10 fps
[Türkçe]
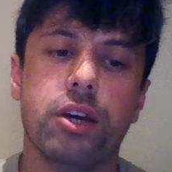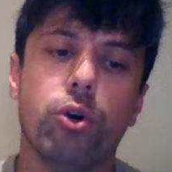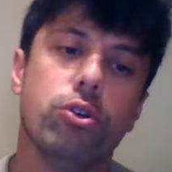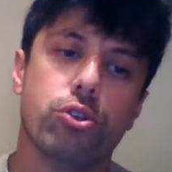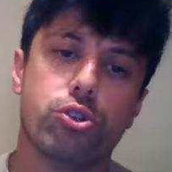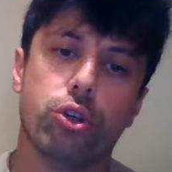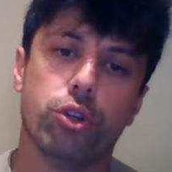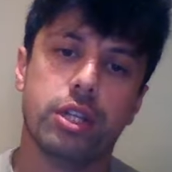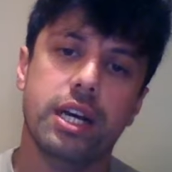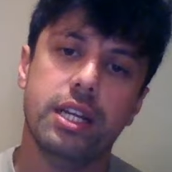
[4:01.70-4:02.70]
oyunun
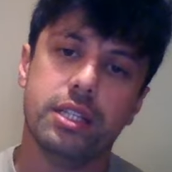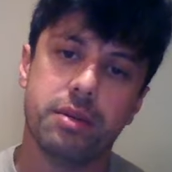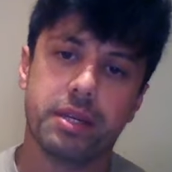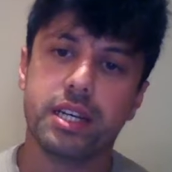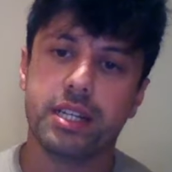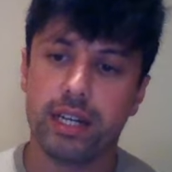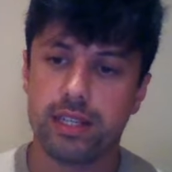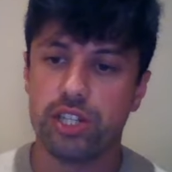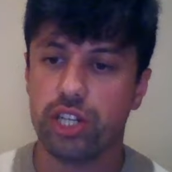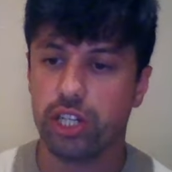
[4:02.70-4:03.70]
sonunda tabii ki
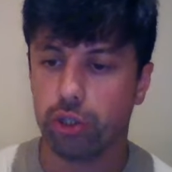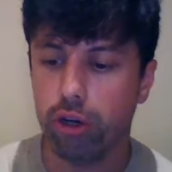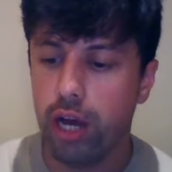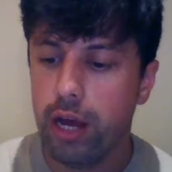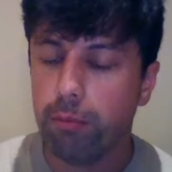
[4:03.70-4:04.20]
kazancı gidiyor.